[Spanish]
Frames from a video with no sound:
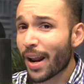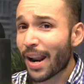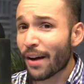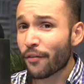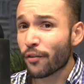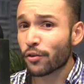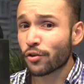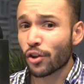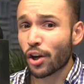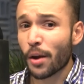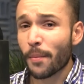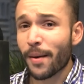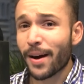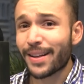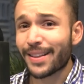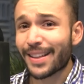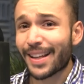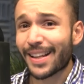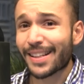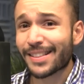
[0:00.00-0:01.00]
de las funciones más
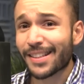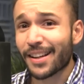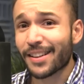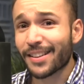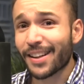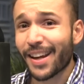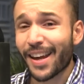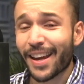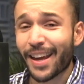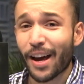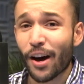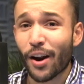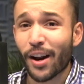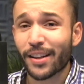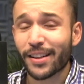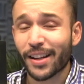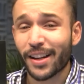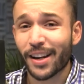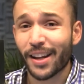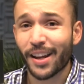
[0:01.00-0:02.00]
interesantes es que ahora
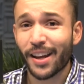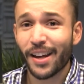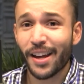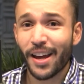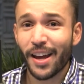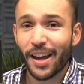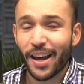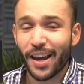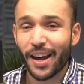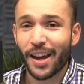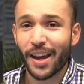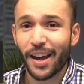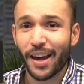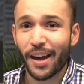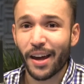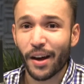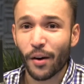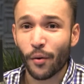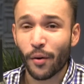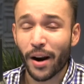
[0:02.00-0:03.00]
tiene
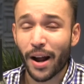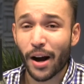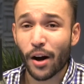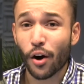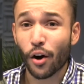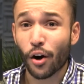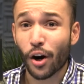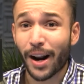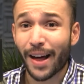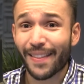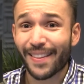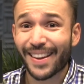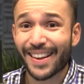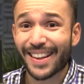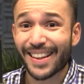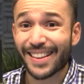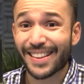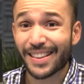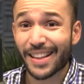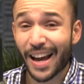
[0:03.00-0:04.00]
eh, una corona
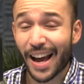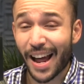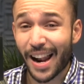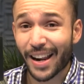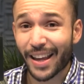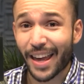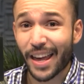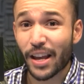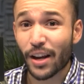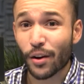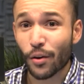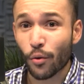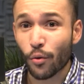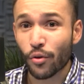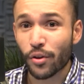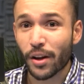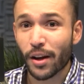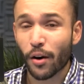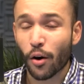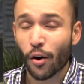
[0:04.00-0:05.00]
digital que
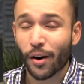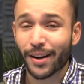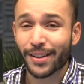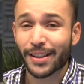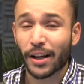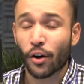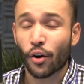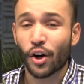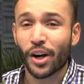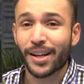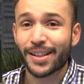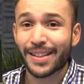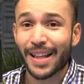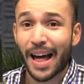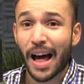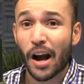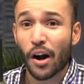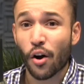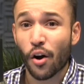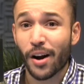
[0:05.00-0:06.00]
incluye o que está
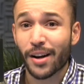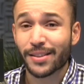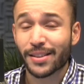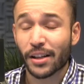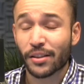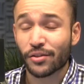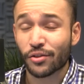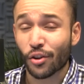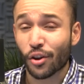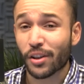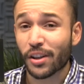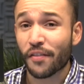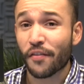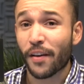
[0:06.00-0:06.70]
conectada con el sensor de